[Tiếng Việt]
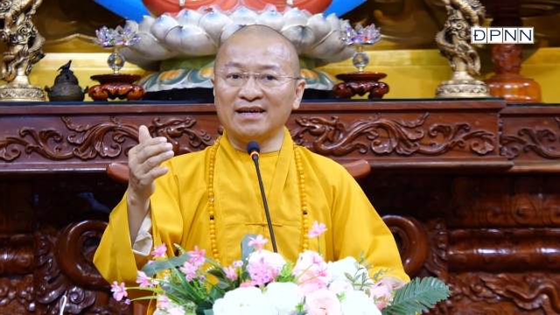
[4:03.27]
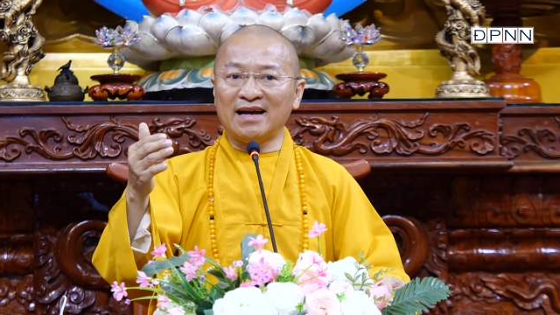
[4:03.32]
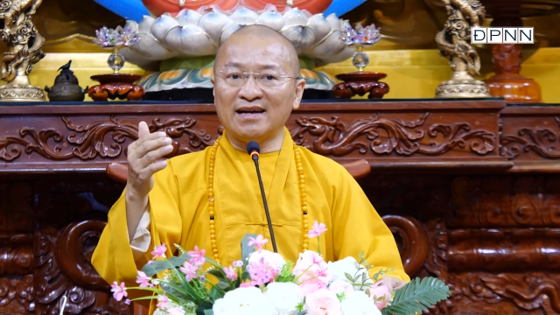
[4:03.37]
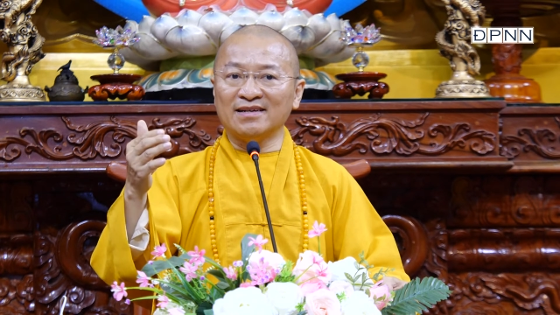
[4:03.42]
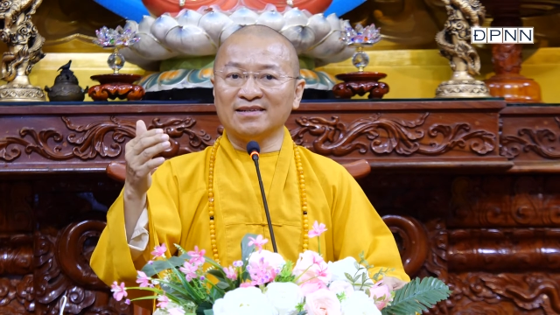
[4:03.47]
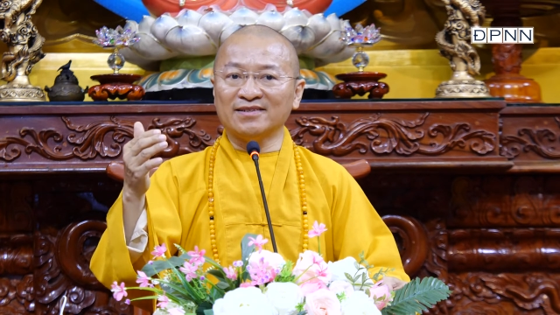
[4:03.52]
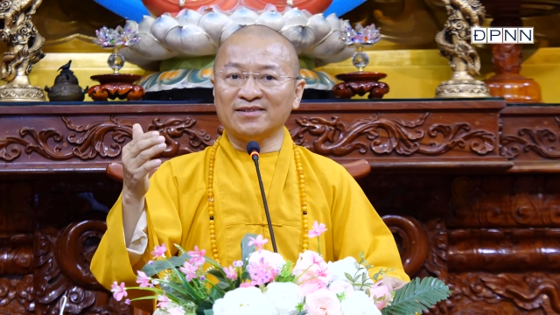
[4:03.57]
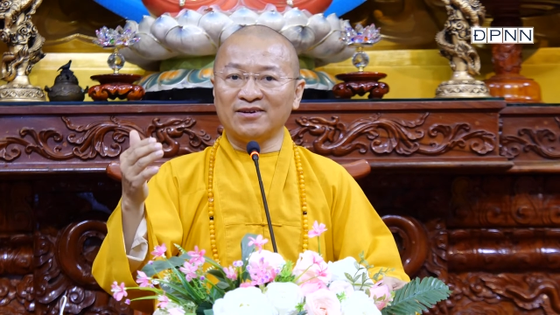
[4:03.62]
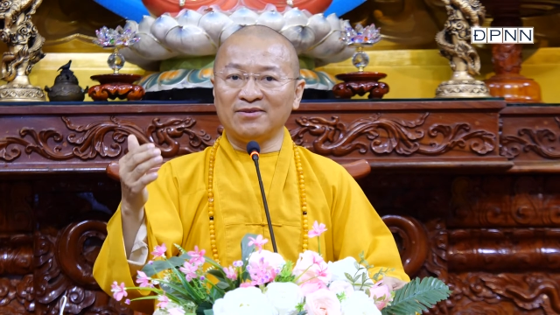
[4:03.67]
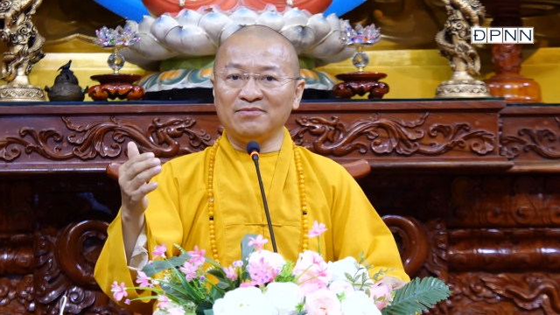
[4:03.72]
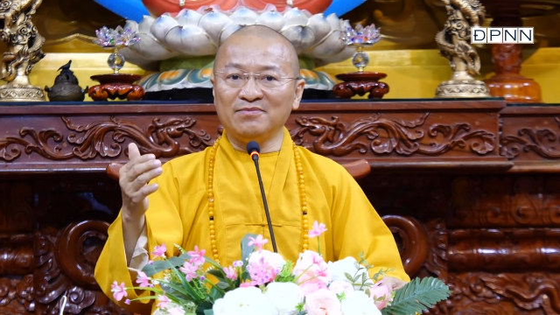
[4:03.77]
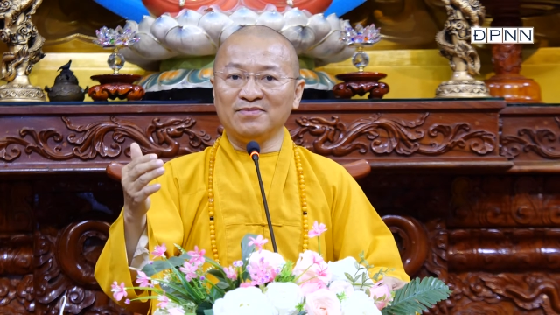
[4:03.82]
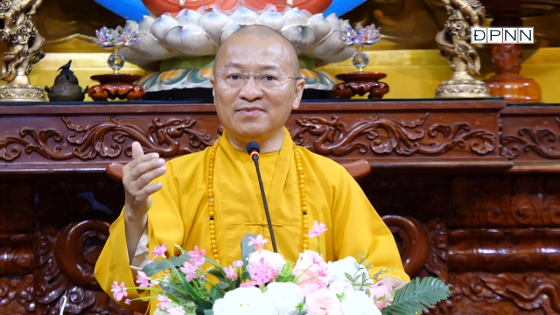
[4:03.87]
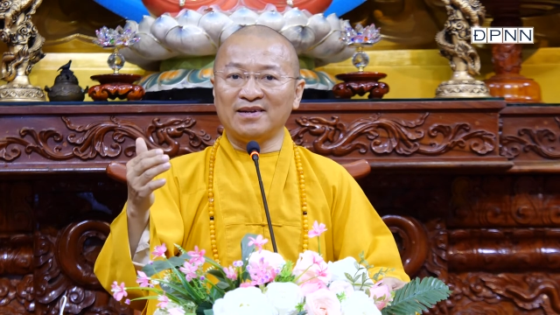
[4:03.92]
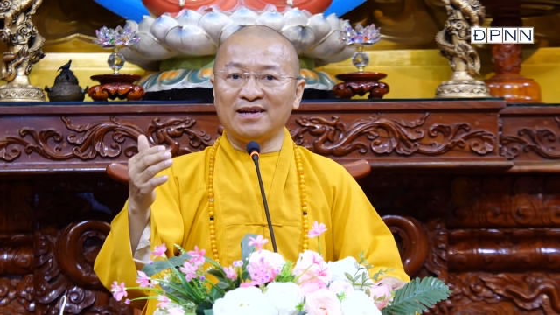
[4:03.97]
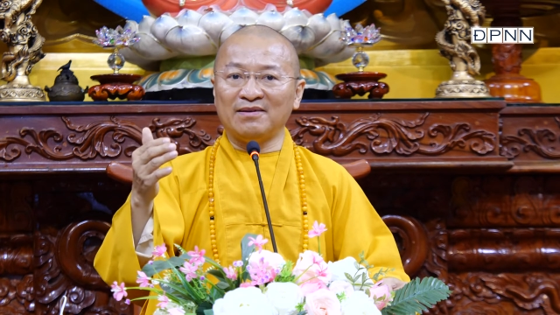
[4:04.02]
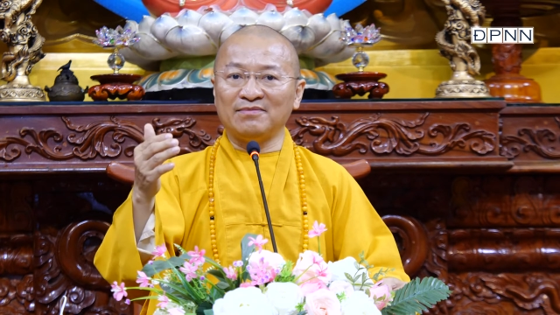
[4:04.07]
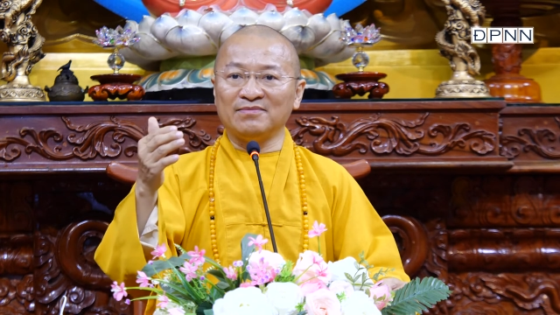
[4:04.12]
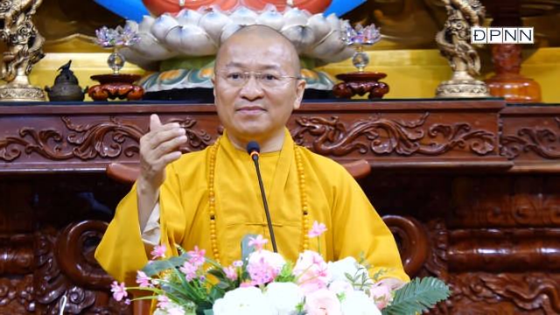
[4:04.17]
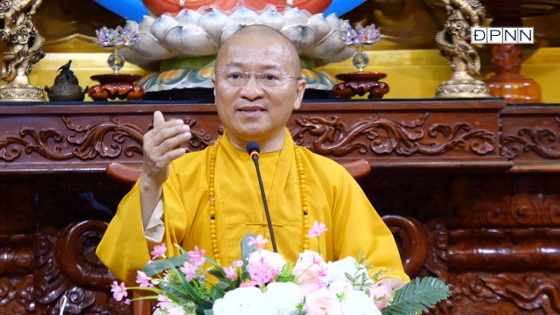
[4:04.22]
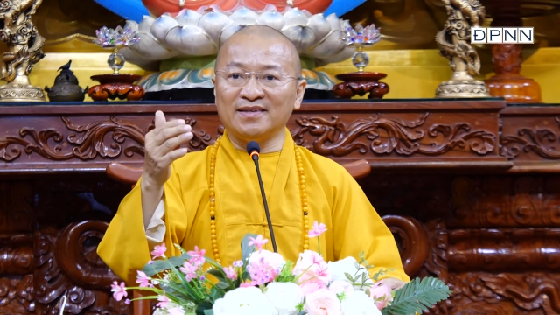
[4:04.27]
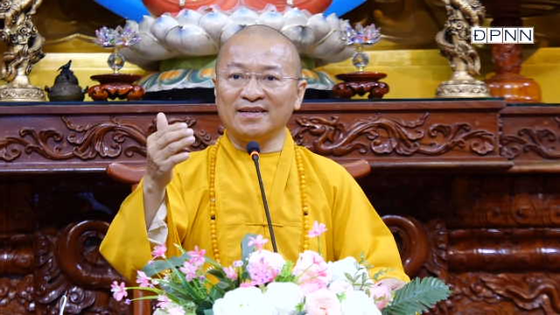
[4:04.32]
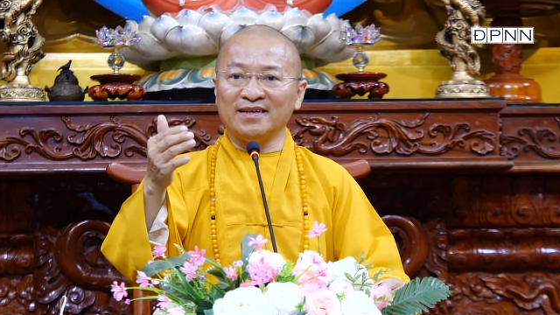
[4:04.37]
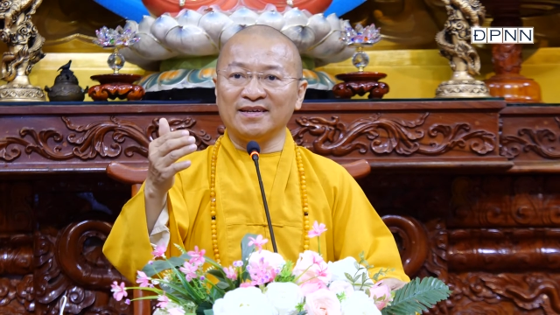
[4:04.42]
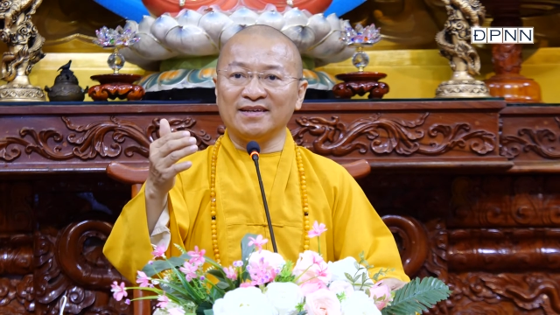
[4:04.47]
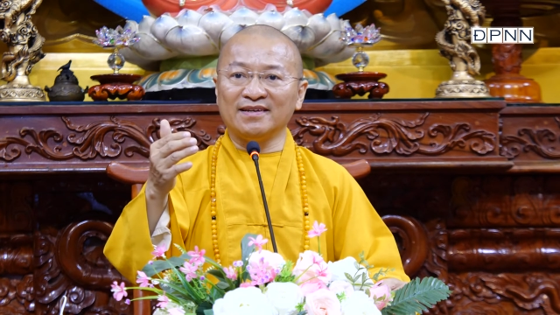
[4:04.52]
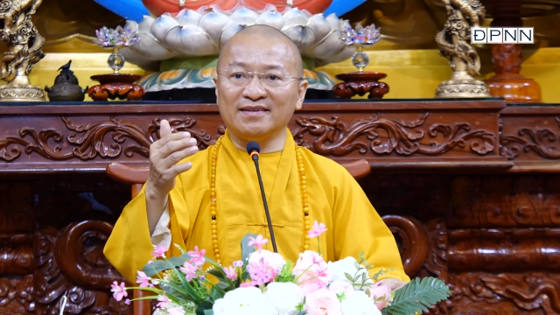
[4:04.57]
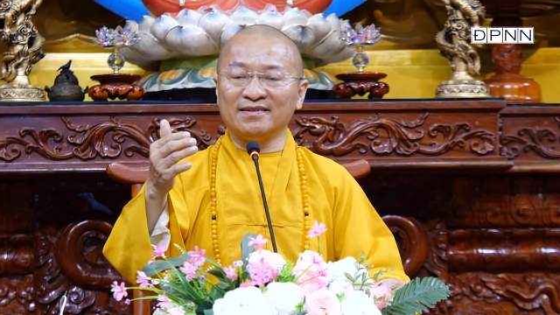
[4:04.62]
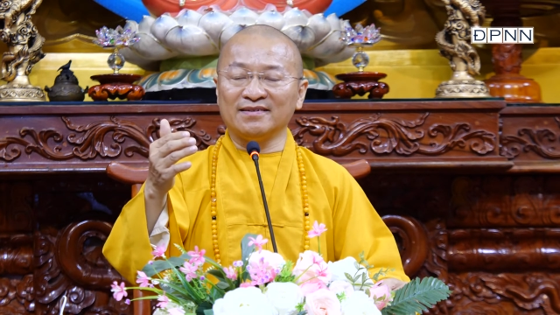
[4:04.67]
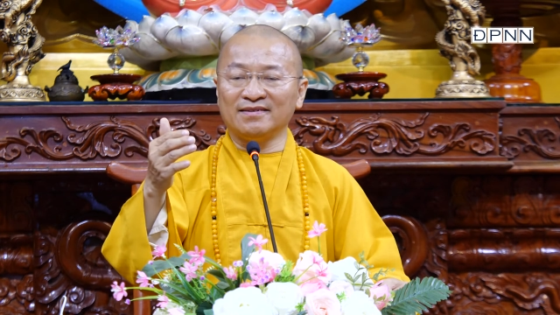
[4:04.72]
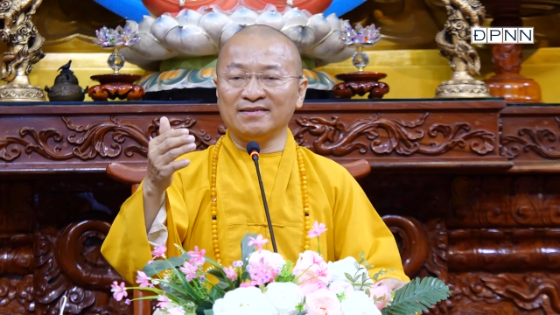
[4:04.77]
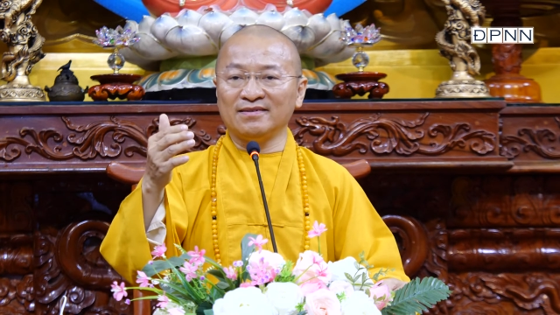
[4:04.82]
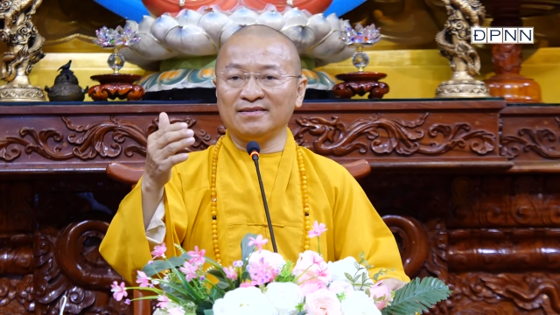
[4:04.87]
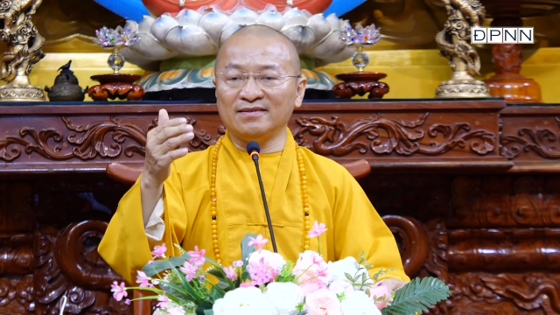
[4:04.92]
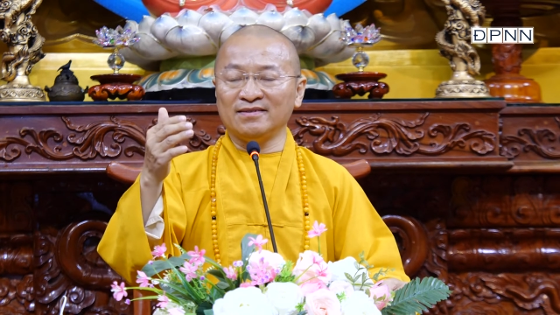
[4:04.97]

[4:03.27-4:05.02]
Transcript: ấn tống, làm thiện,